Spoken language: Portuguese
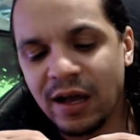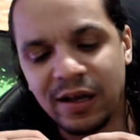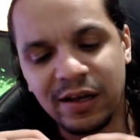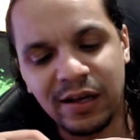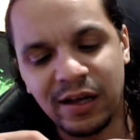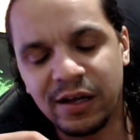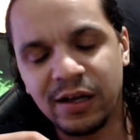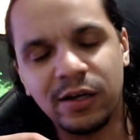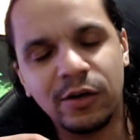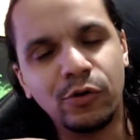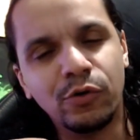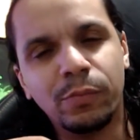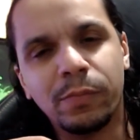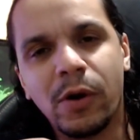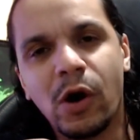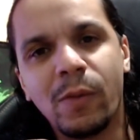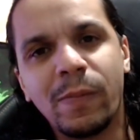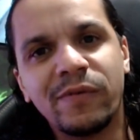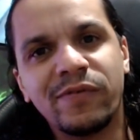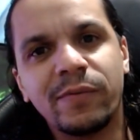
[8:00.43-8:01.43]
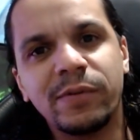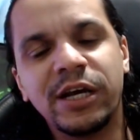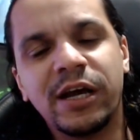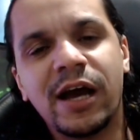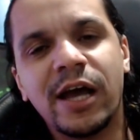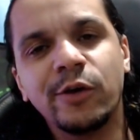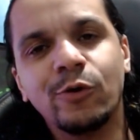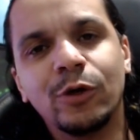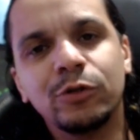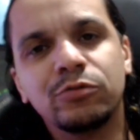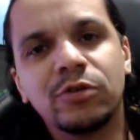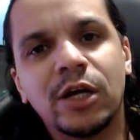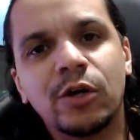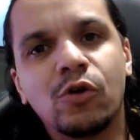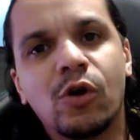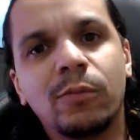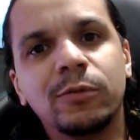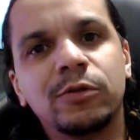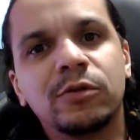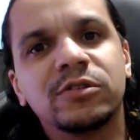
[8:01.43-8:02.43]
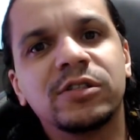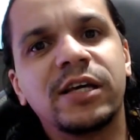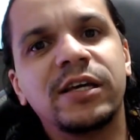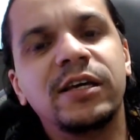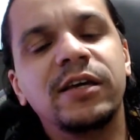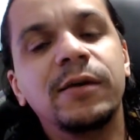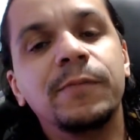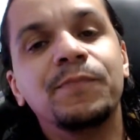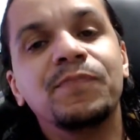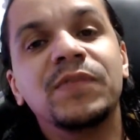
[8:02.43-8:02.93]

cagando no pau para fabricar em 8 nanômetros aí.